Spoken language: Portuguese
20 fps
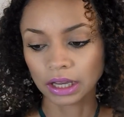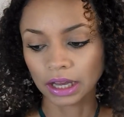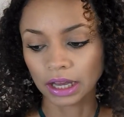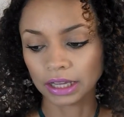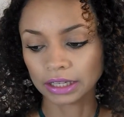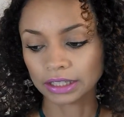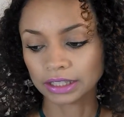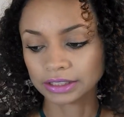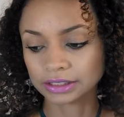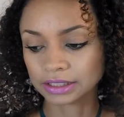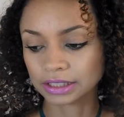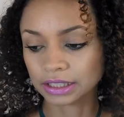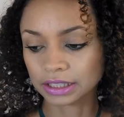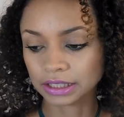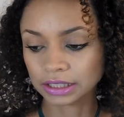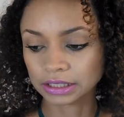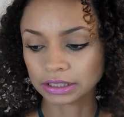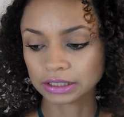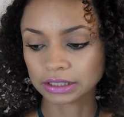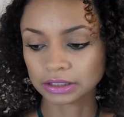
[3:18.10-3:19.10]
Além
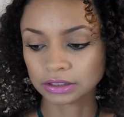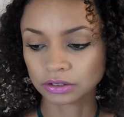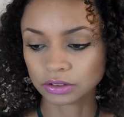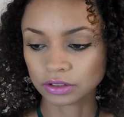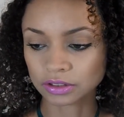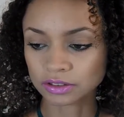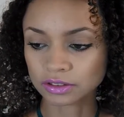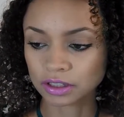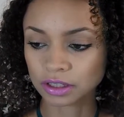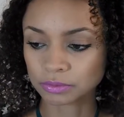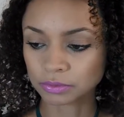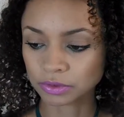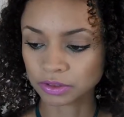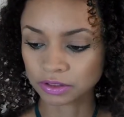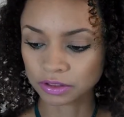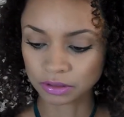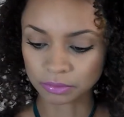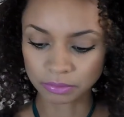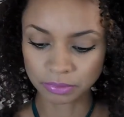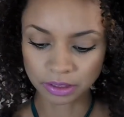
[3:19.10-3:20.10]
dele, nós temos
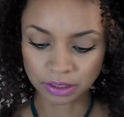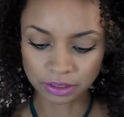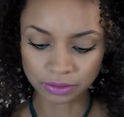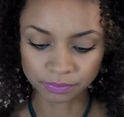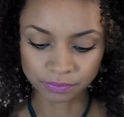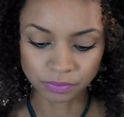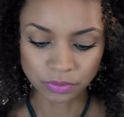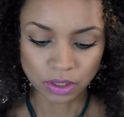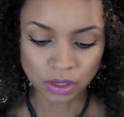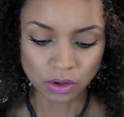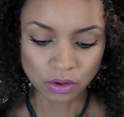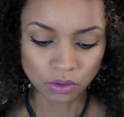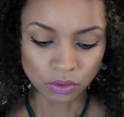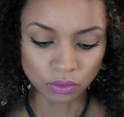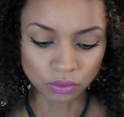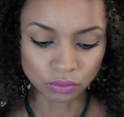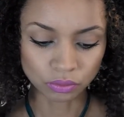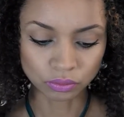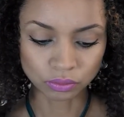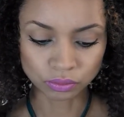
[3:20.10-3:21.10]
também
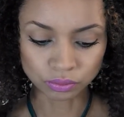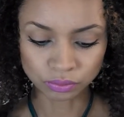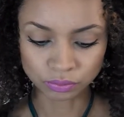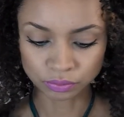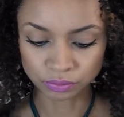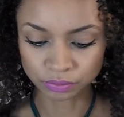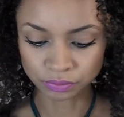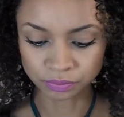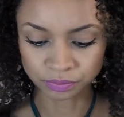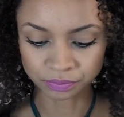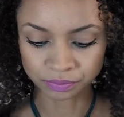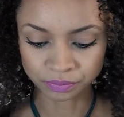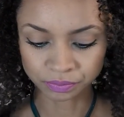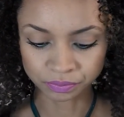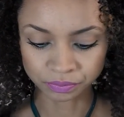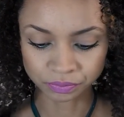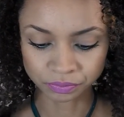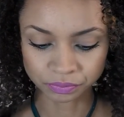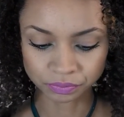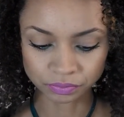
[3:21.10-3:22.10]

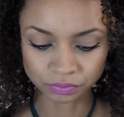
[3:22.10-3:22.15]
um